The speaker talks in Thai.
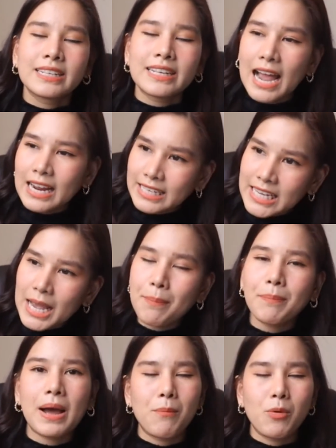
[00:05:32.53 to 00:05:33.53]
ถ้าเทียบ
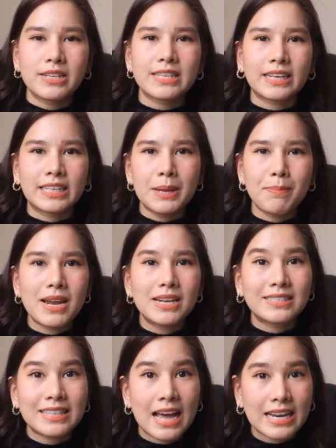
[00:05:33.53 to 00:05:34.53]
กับบริษัทที่เป็น
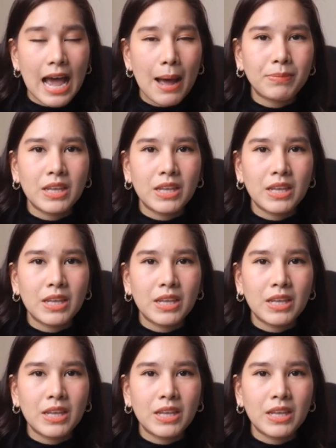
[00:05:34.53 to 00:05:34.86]
สตาร์ทอัพ